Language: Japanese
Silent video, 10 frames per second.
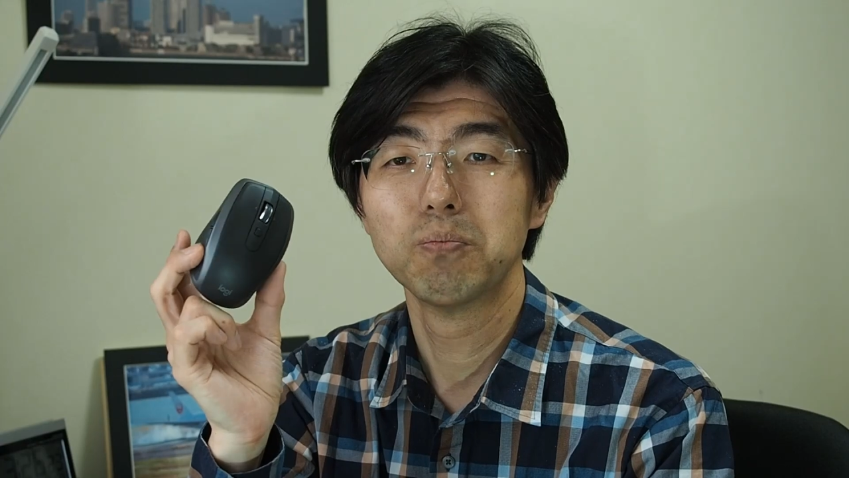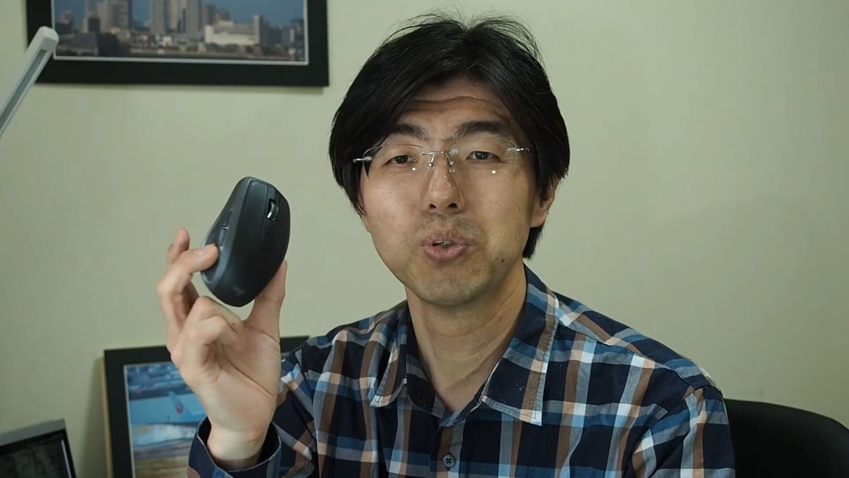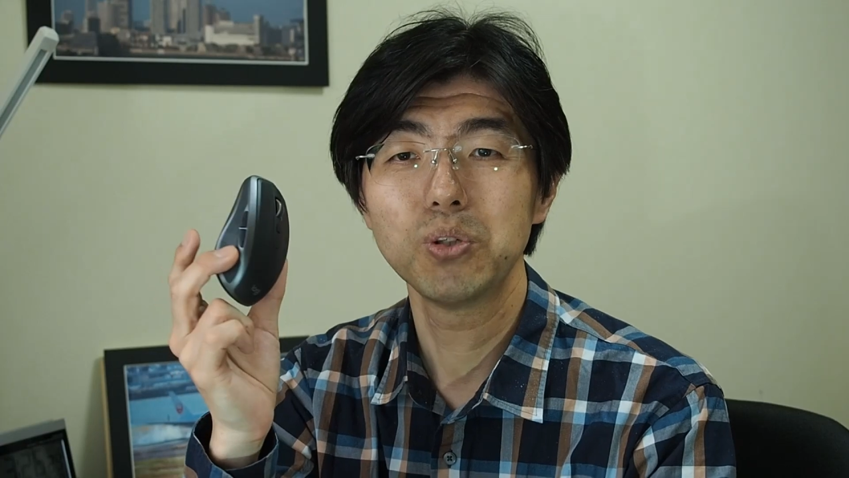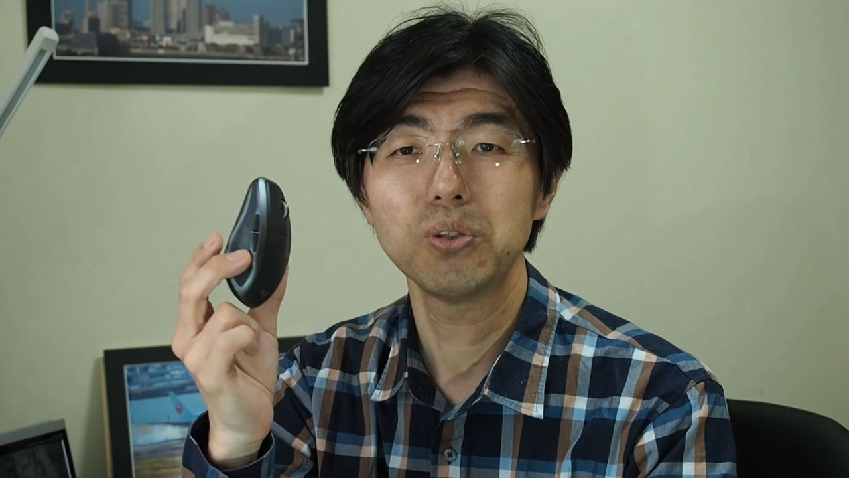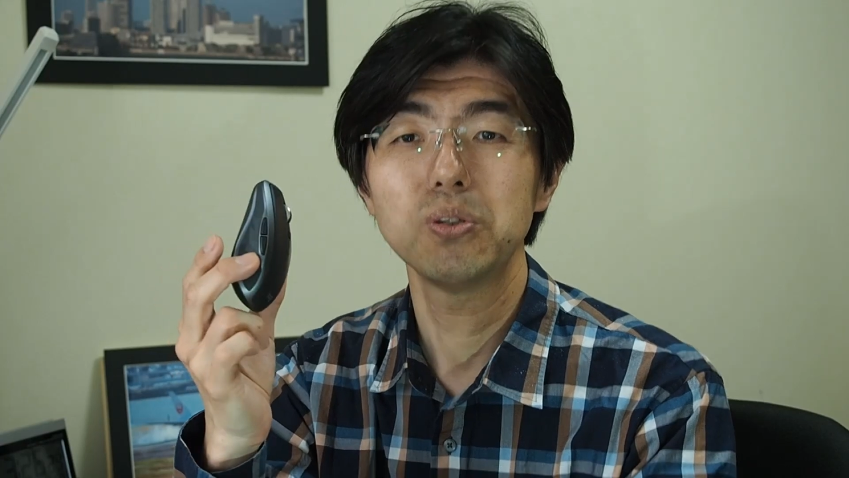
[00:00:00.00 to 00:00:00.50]

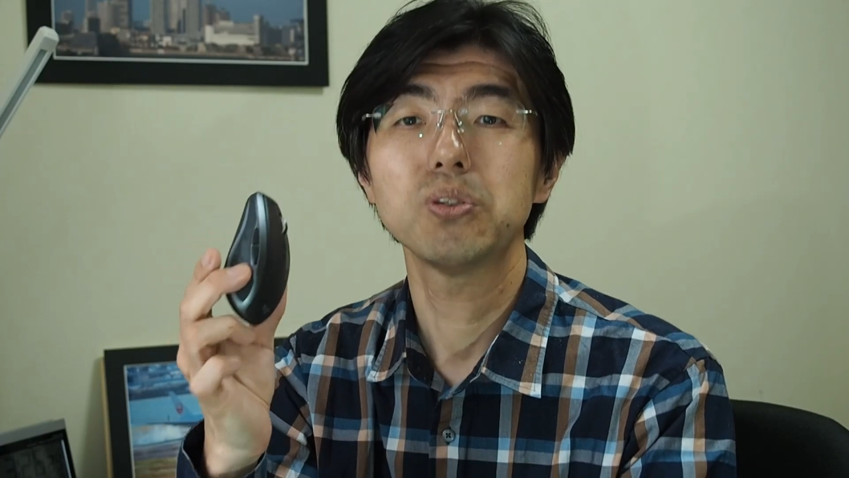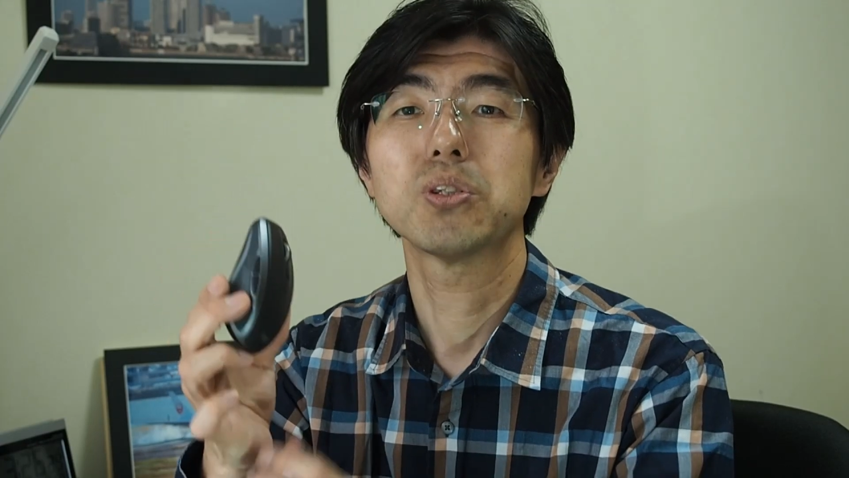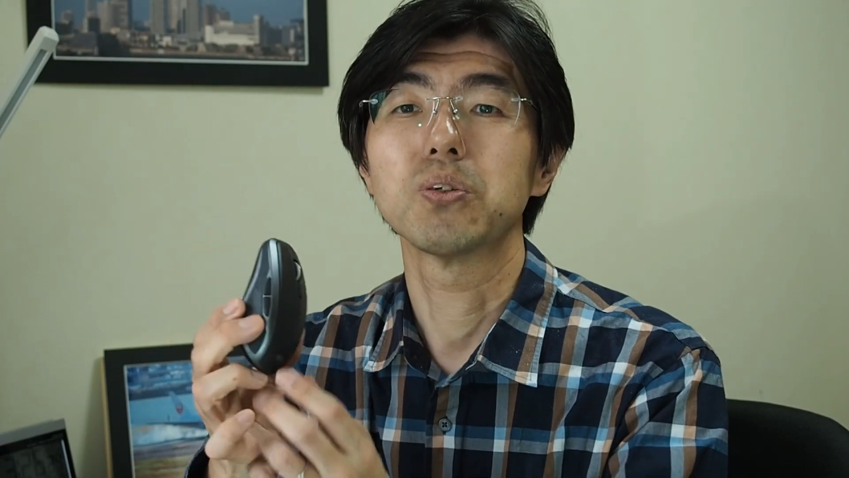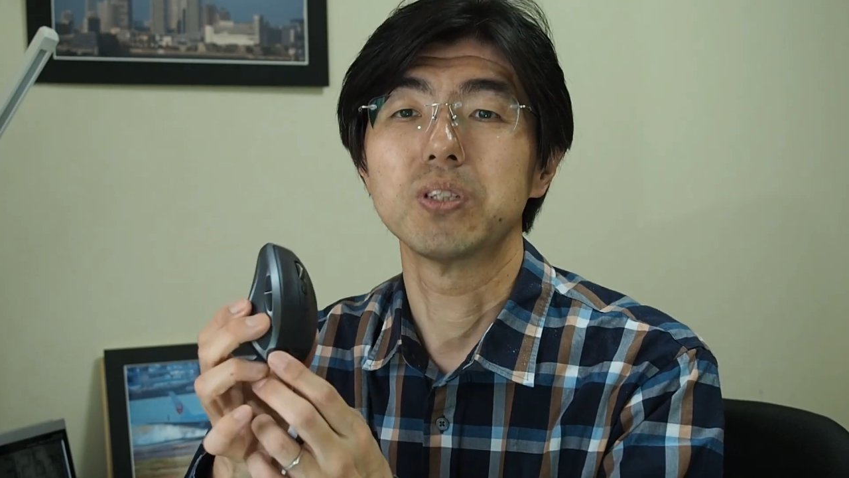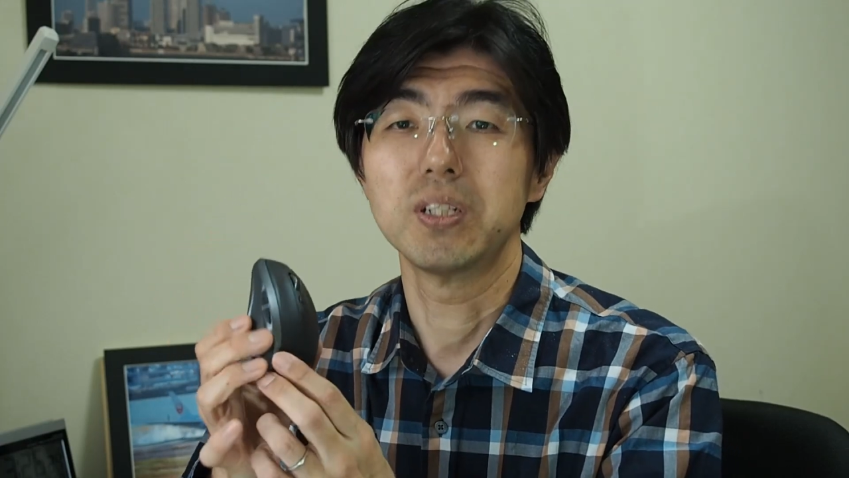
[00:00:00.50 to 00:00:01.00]
Bluetooth
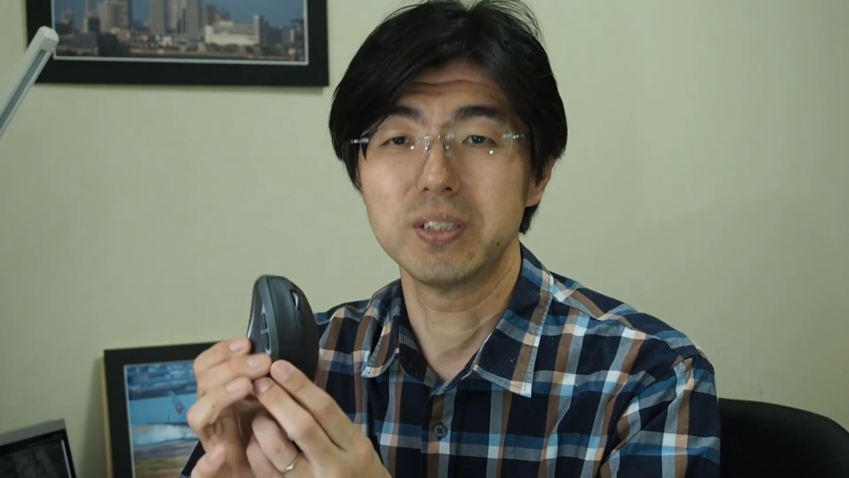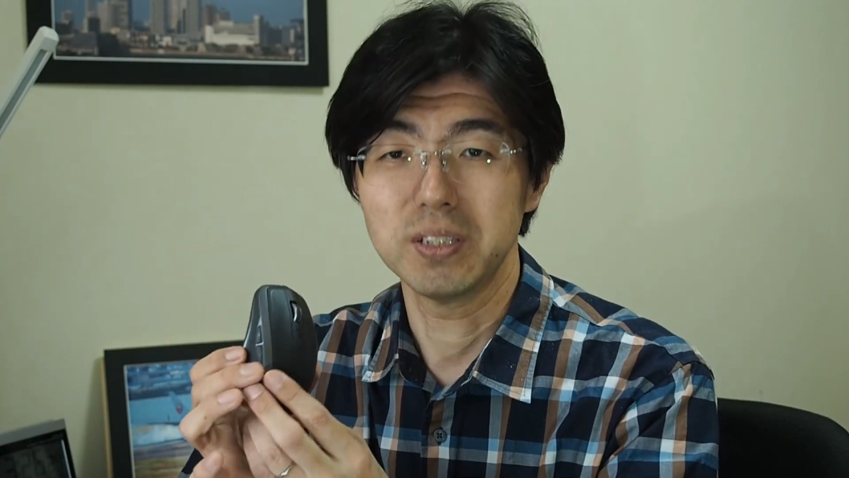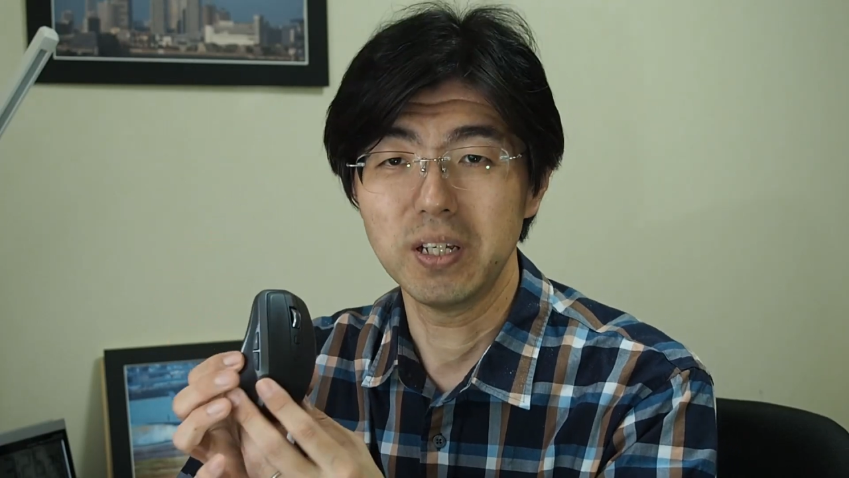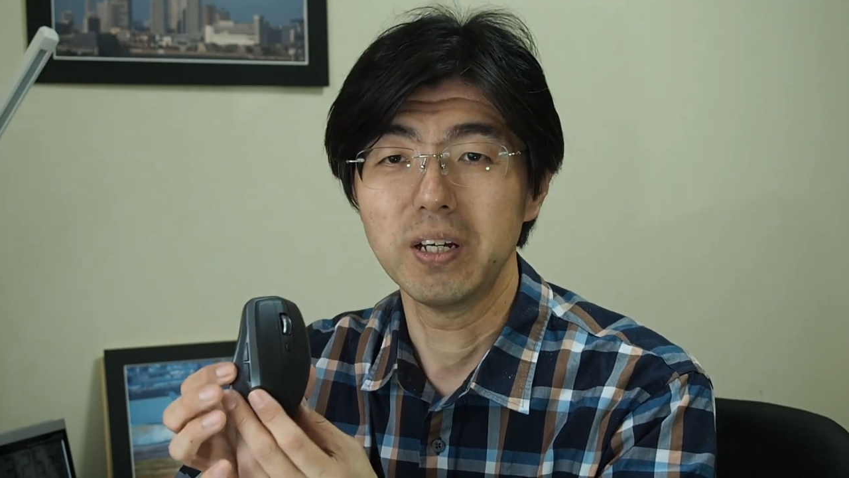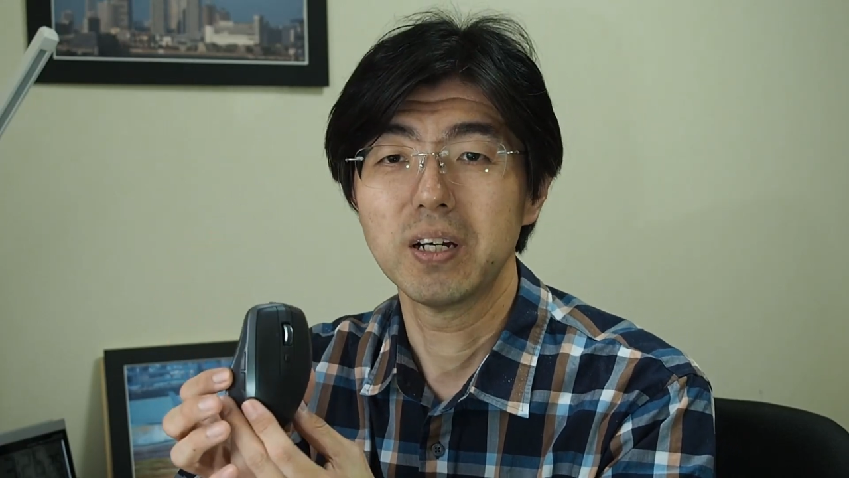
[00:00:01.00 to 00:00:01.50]
とですね、